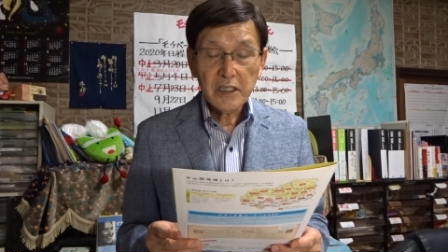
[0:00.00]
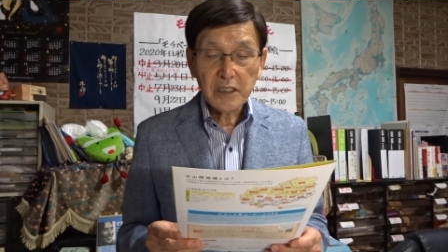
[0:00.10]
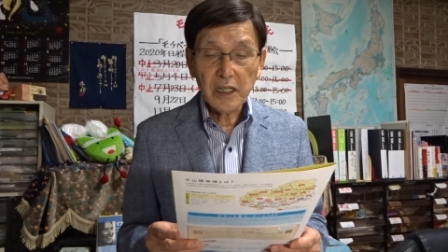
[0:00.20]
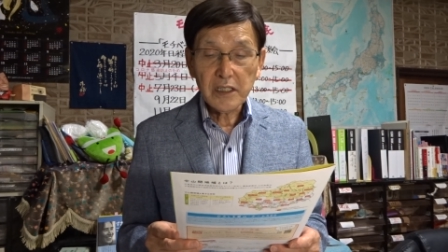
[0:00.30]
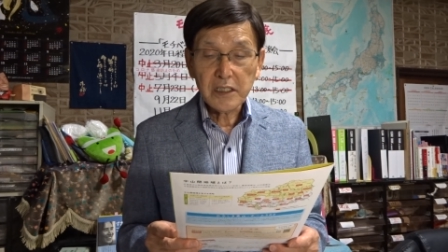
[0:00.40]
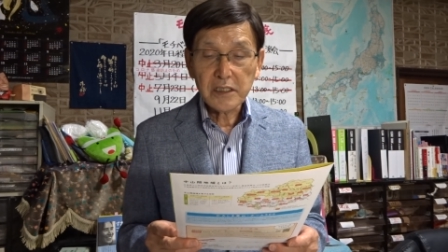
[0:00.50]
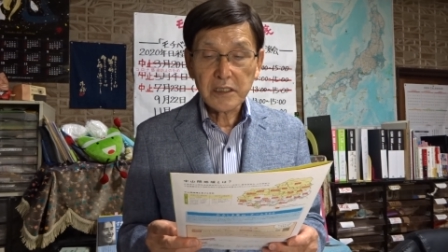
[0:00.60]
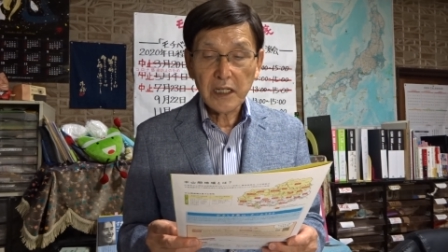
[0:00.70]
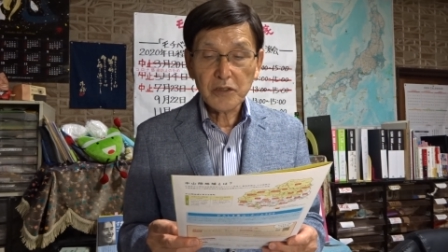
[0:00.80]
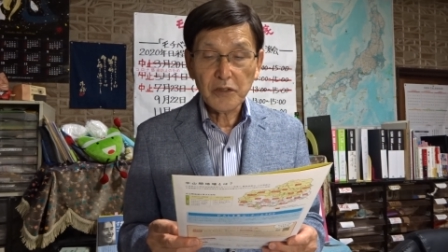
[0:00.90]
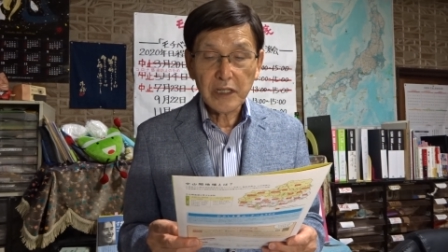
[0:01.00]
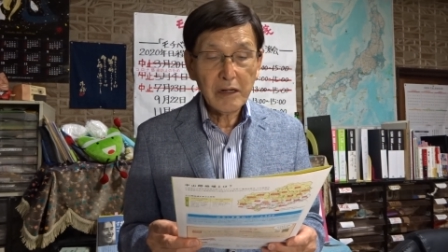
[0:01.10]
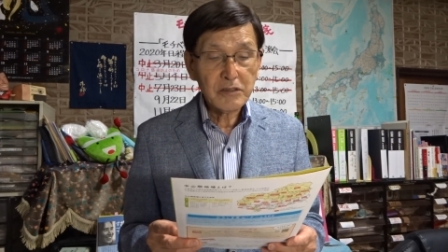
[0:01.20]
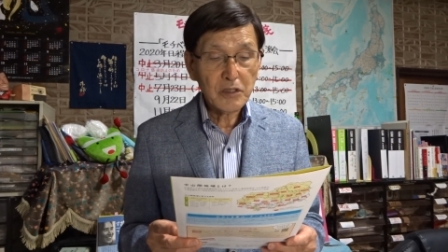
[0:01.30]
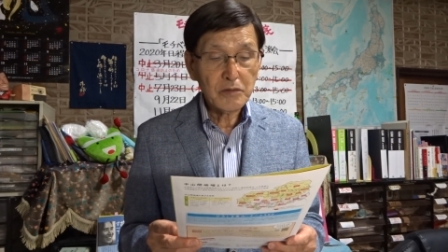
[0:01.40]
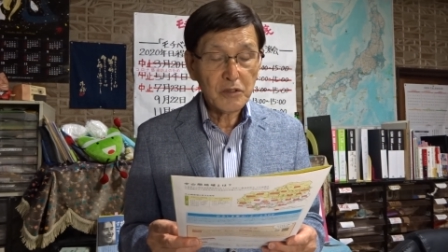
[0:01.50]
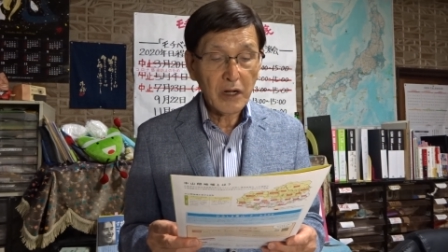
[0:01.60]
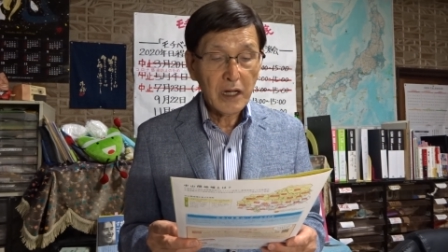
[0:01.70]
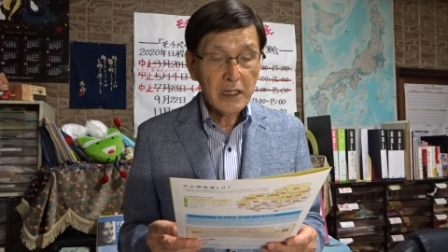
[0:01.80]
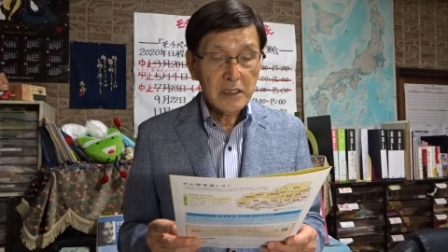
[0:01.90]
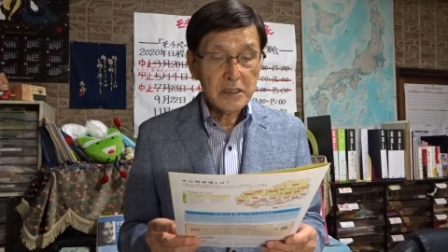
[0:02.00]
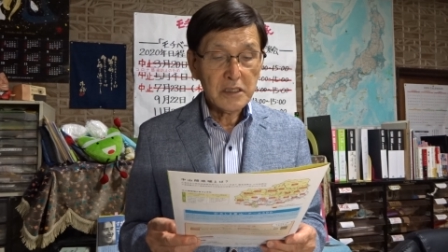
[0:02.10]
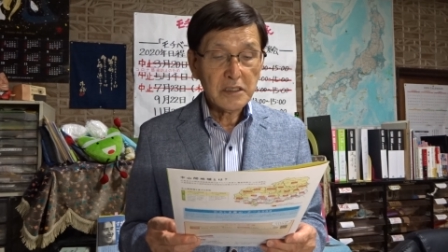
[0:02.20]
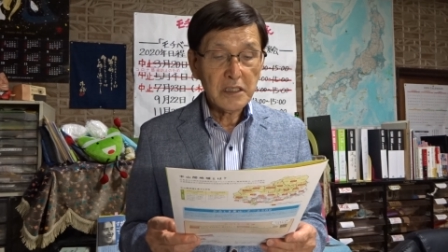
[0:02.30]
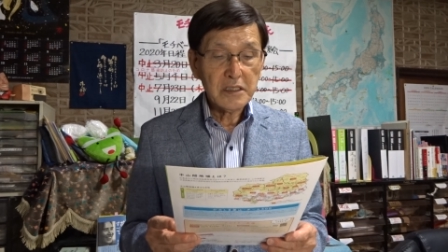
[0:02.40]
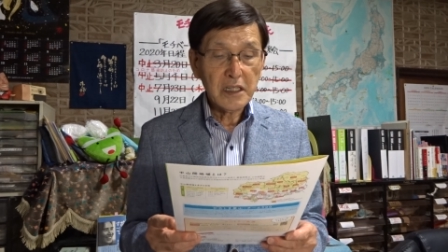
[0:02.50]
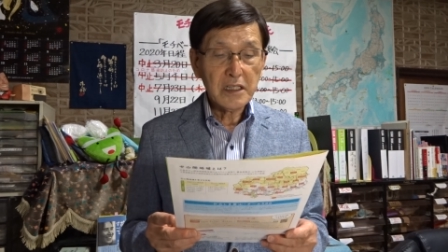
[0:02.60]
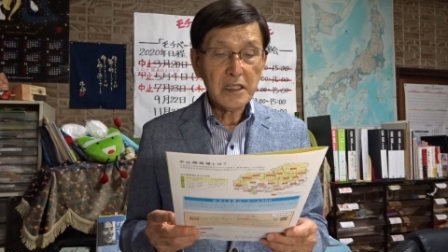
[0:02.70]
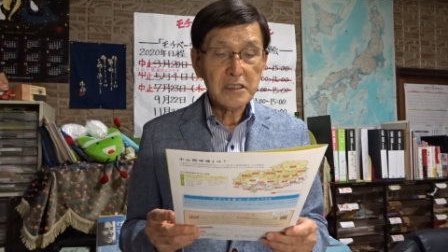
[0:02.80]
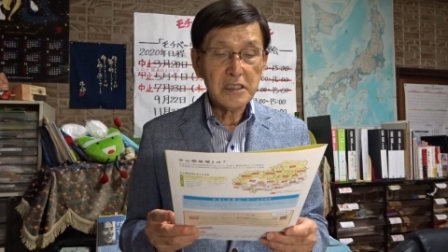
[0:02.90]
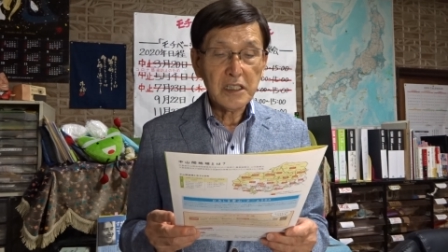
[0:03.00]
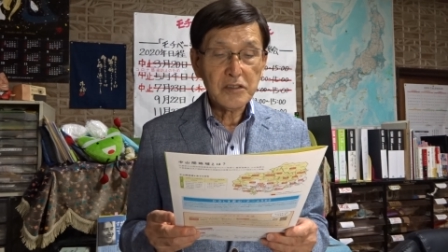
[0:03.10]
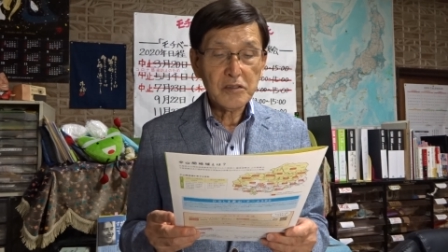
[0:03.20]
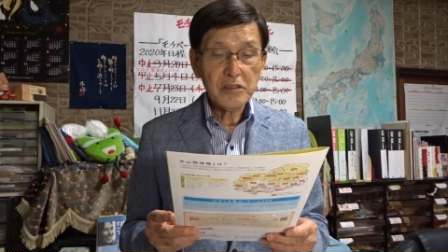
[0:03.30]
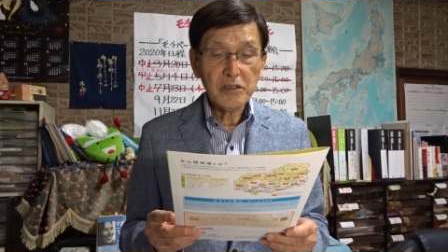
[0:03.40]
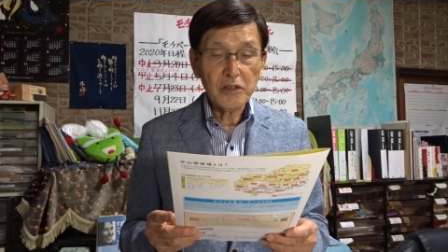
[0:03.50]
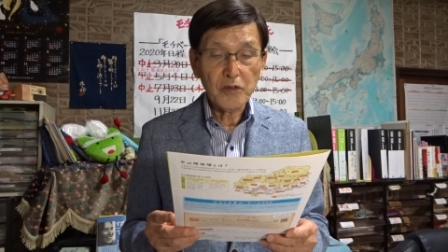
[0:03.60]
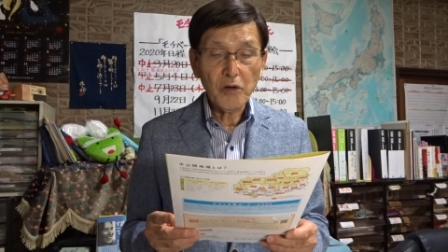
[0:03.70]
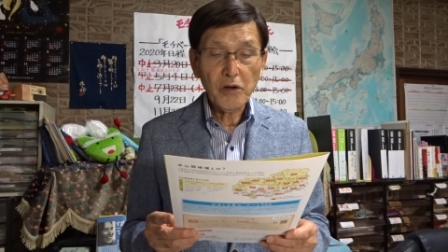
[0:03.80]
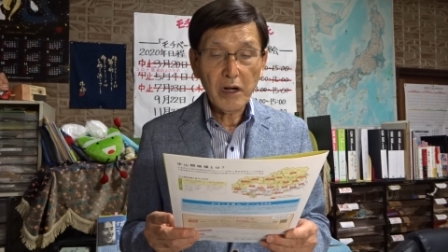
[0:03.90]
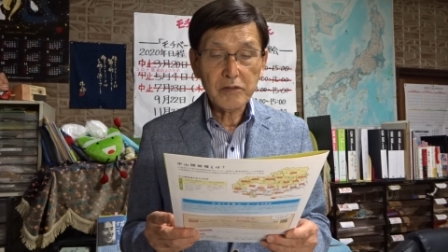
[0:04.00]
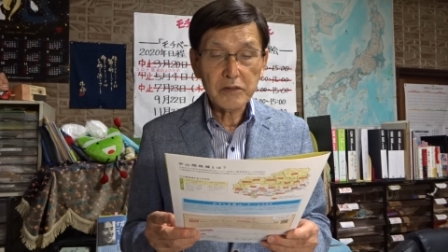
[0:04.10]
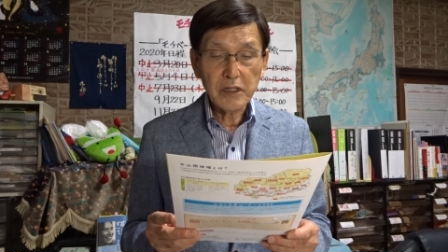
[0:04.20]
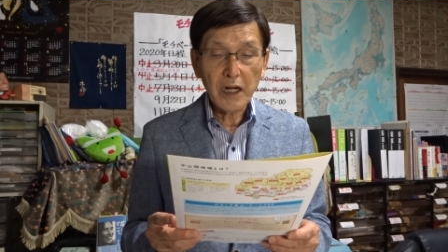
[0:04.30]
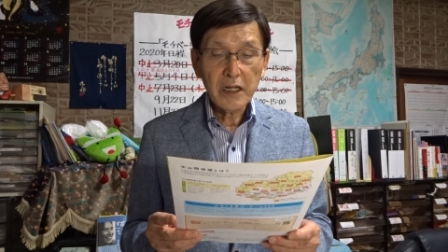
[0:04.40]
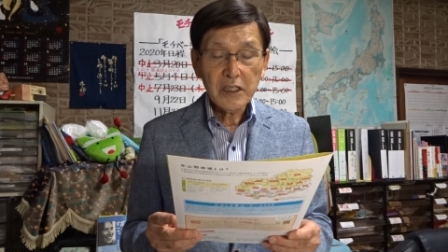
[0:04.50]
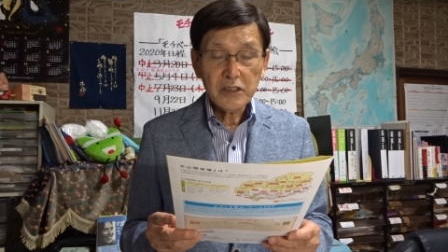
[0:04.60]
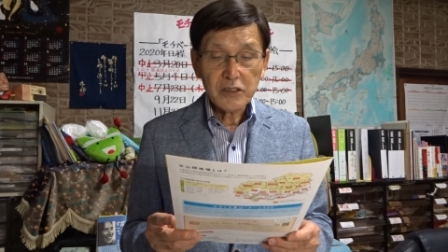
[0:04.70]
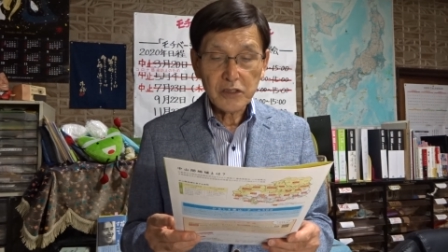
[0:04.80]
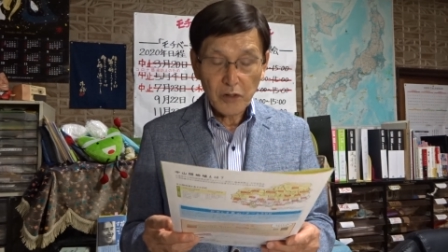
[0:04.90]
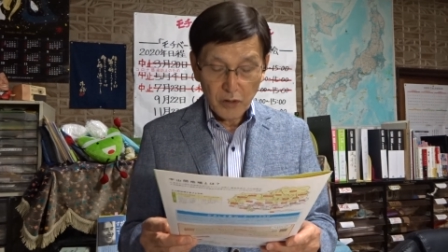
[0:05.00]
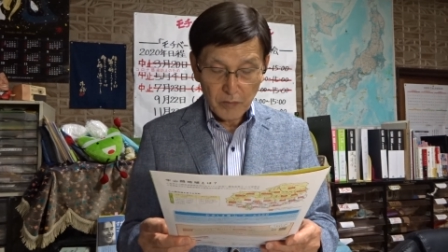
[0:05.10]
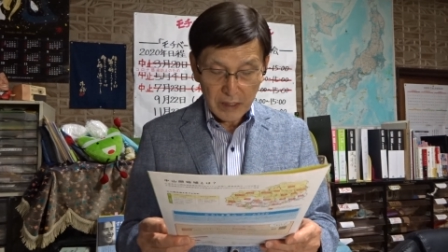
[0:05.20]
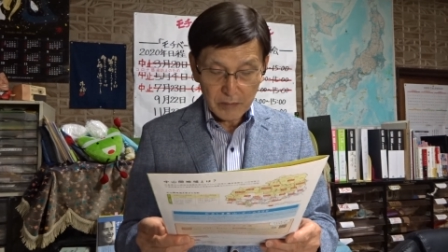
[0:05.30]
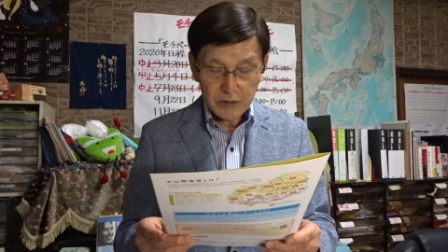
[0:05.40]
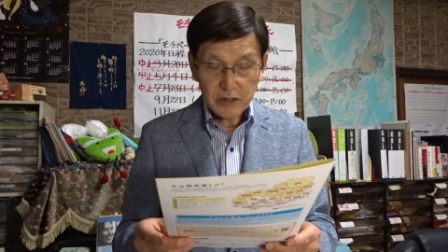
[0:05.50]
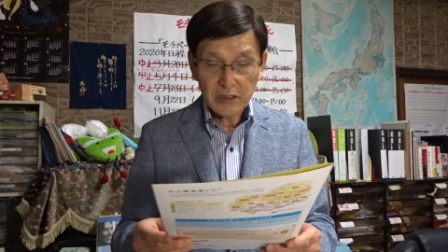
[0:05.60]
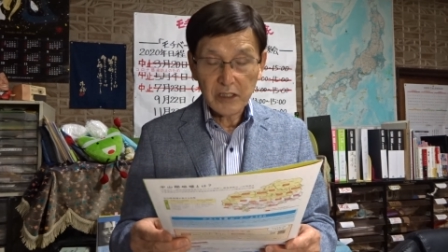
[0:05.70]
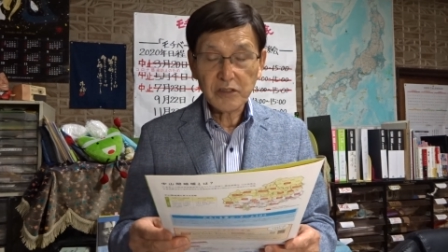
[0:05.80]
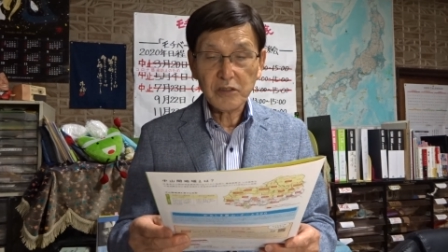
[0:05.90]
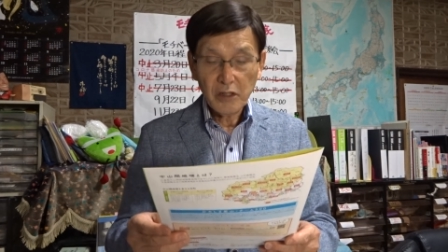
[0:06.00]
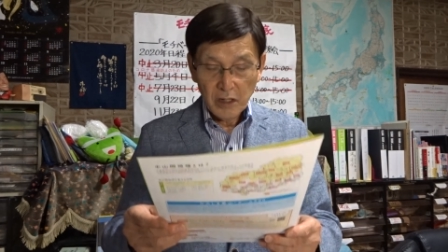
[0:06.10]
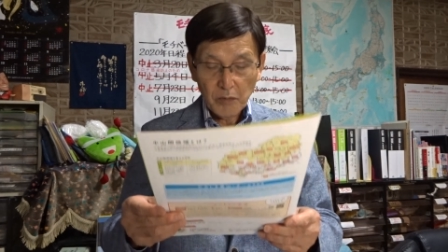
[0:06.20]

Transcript: 元気にしたいと願う人々が実践的な地域づくりのノウハウや使用法を学ぶ塾ですと、